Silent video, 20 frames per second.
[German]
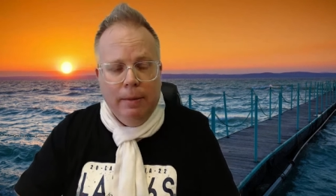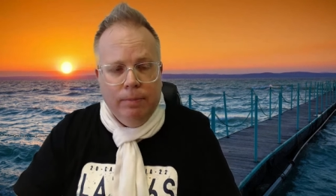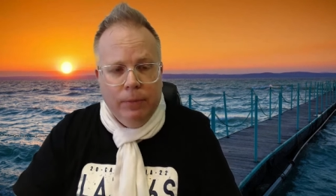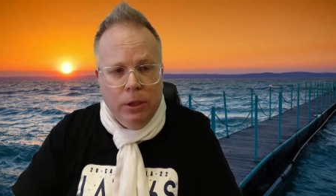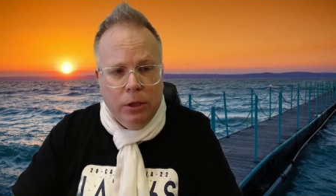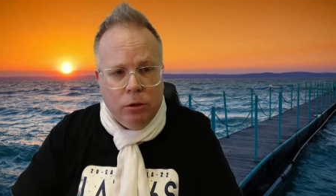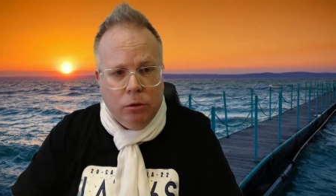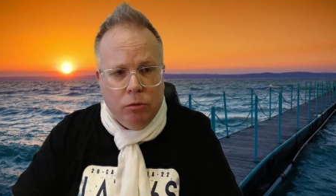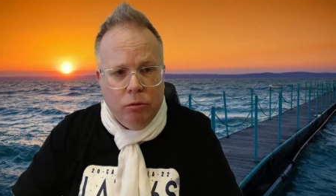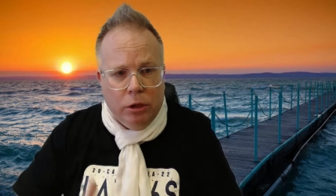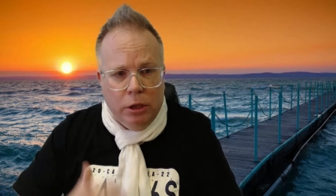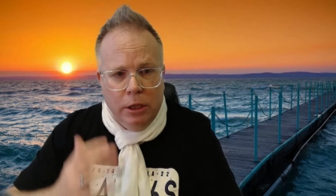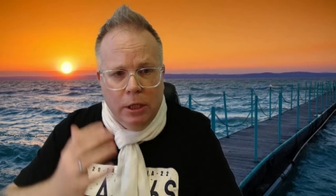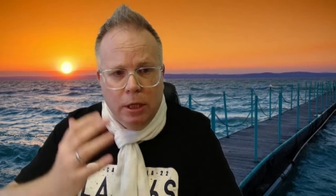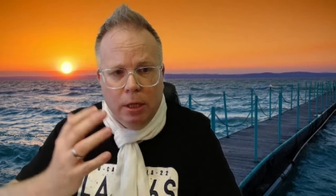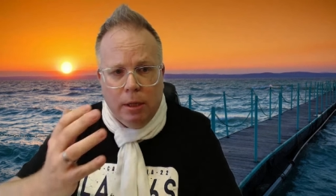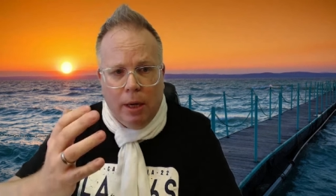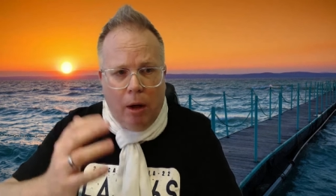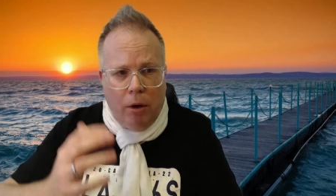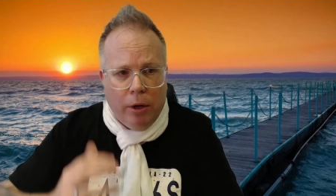
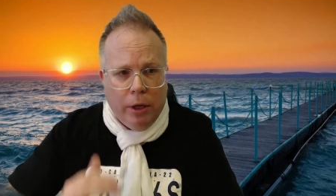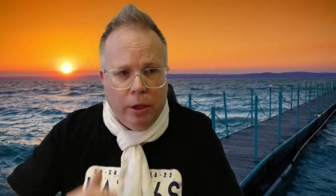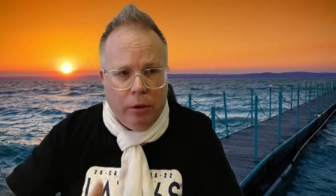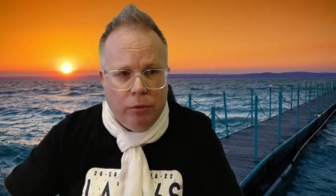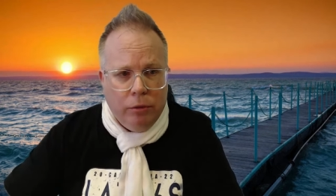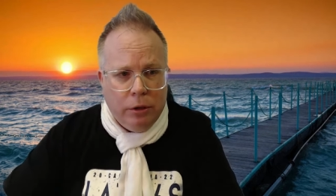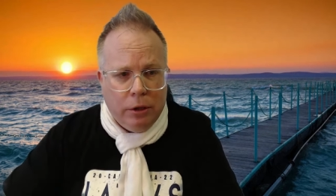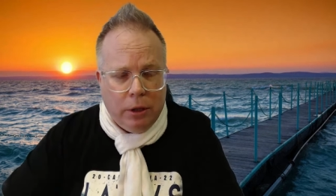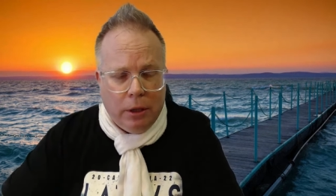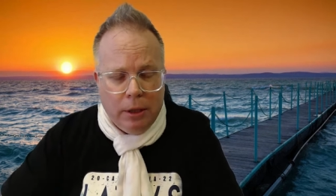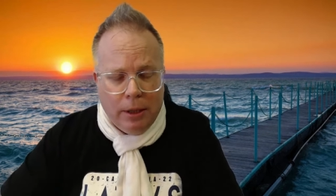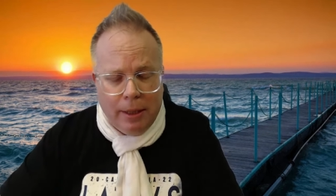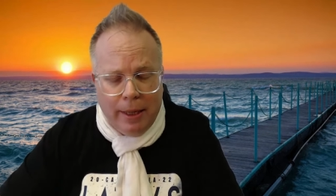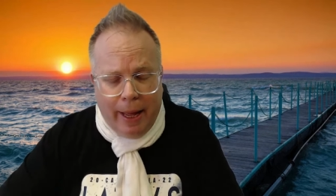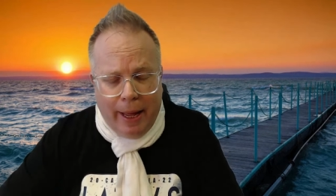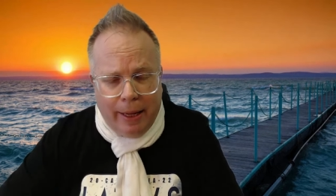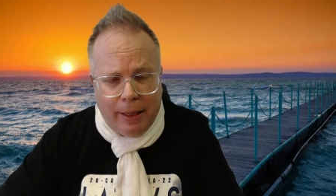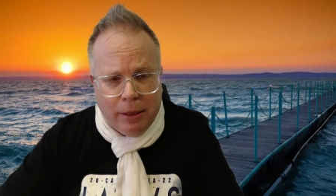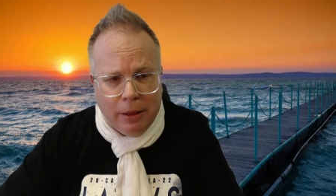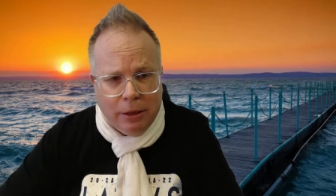diskutieren, auch in unseren
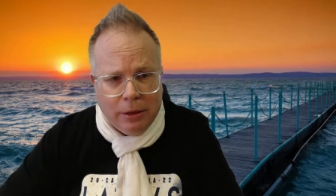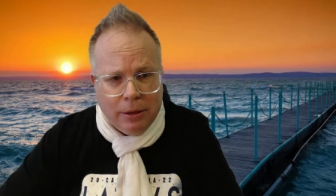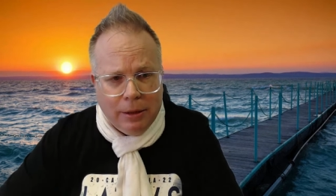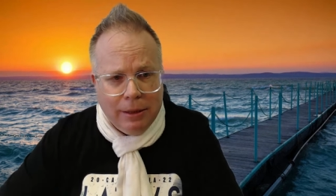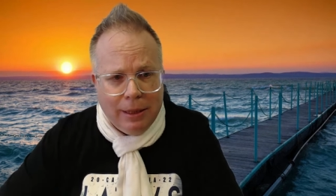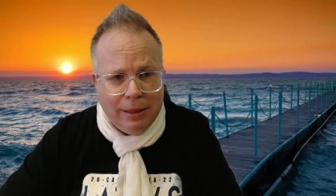Nachrichten.